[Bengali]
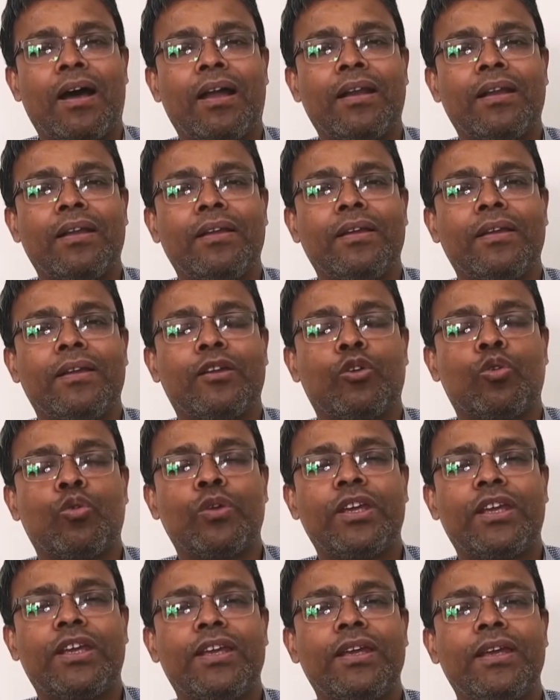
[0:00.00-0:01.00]
আর
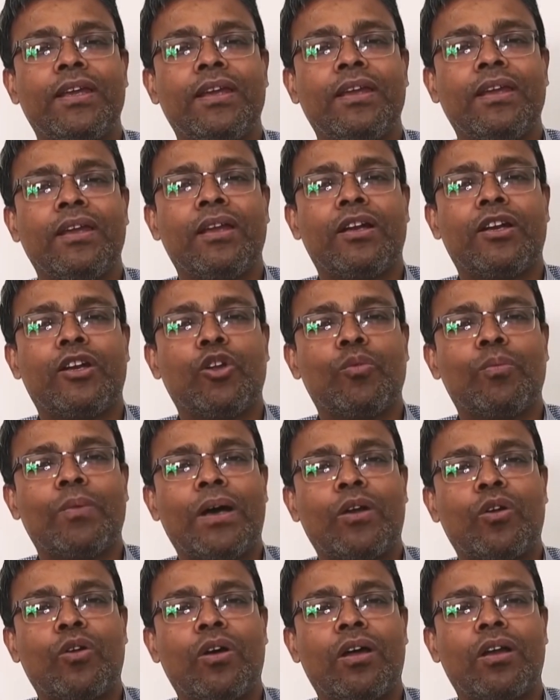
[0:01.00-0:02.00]
রুগী কি
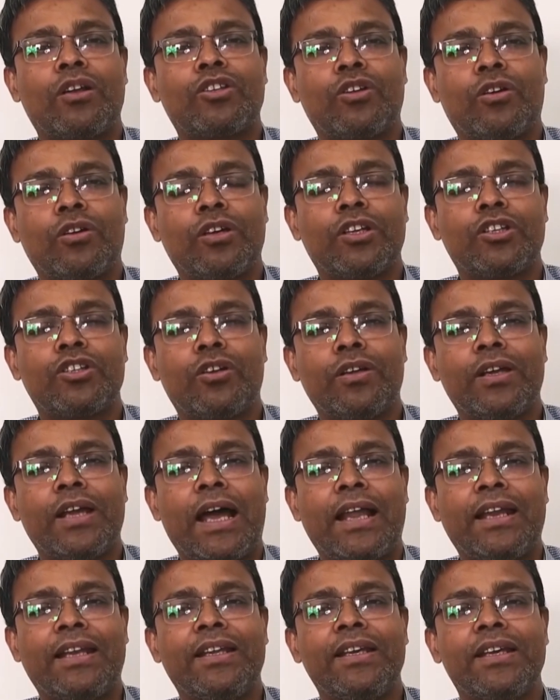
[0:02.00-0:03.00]
টিউমার হওয়ার সঙ্গে
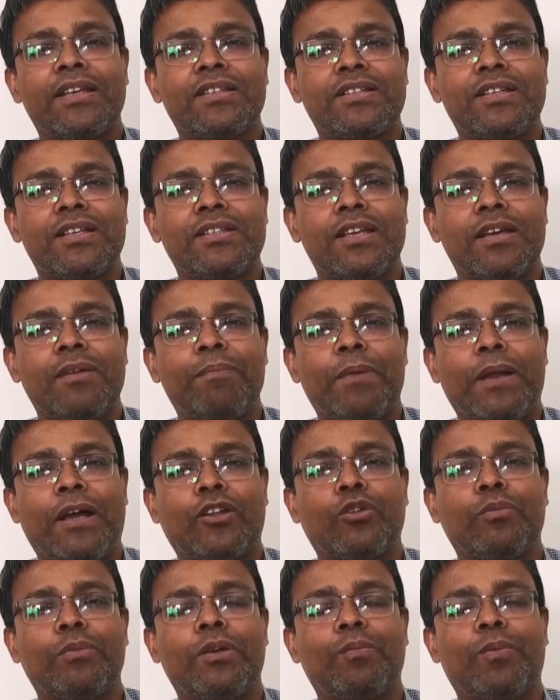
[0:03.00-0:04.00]
সঙ্গে আর্লি স্টেজে
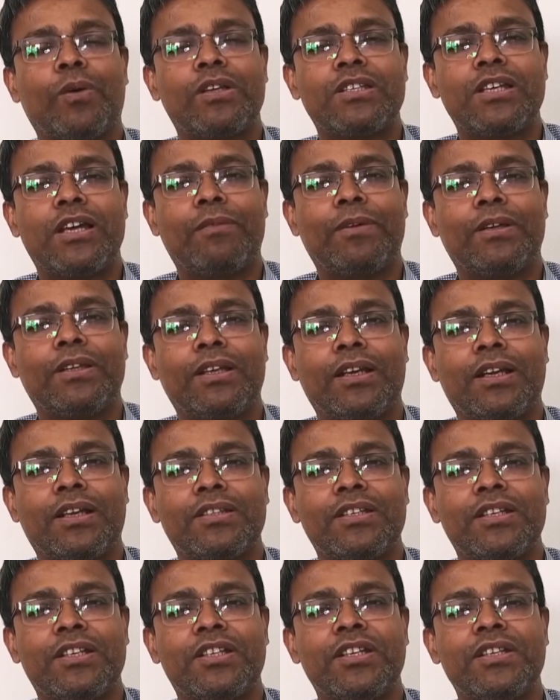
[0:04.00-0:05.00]
প্রাথমিক পর্যায়ে আমাদের
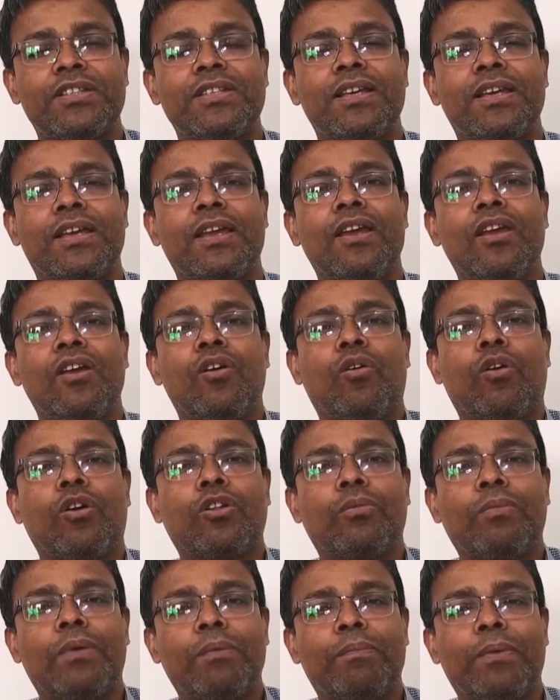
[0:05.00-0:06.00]
কাছে এসেছে
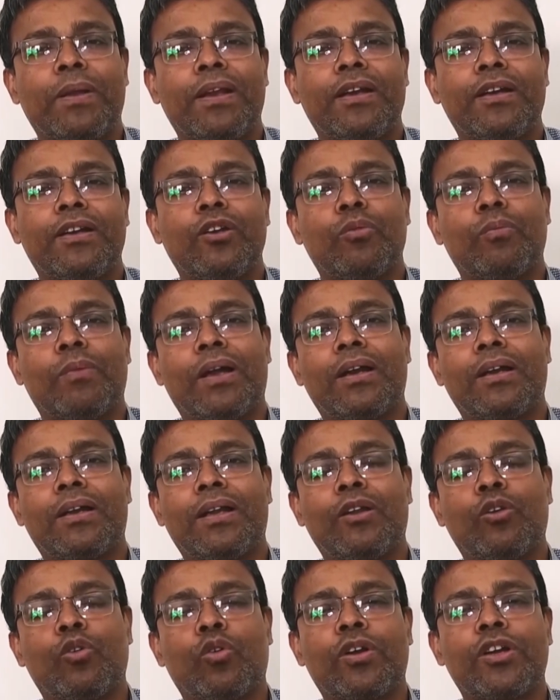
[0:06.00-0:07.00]
অথবা ব্রেন
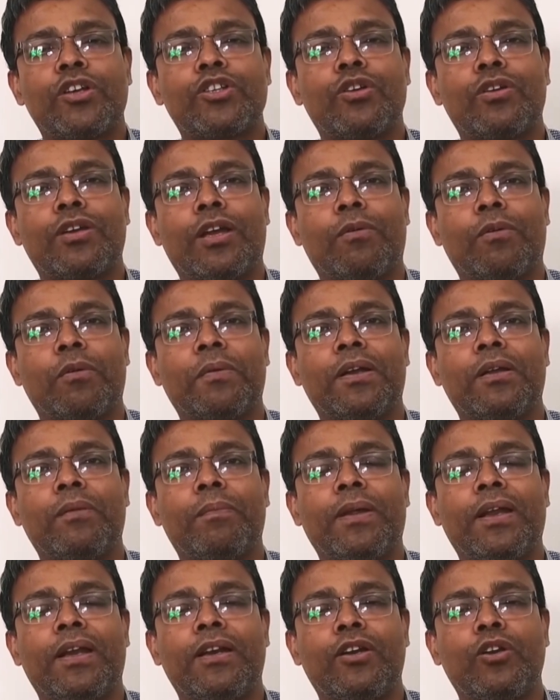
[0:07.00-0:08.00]
টিউমারটা লোকেশন কেমন
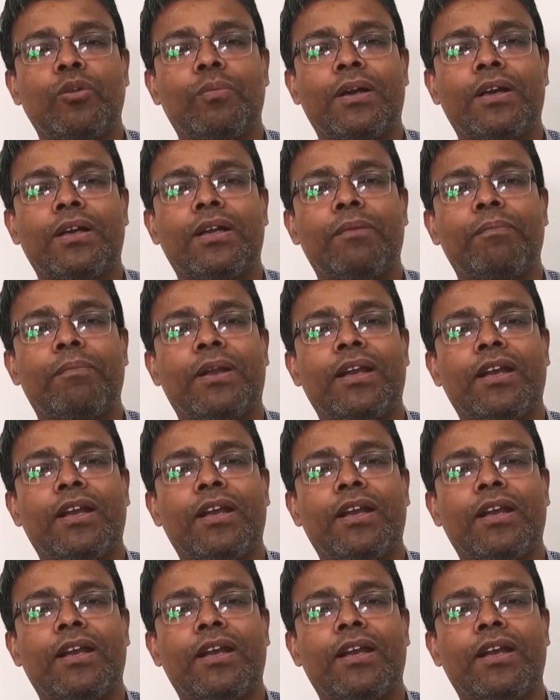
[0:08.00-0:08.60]
মানে ব্রেন টিউমারটা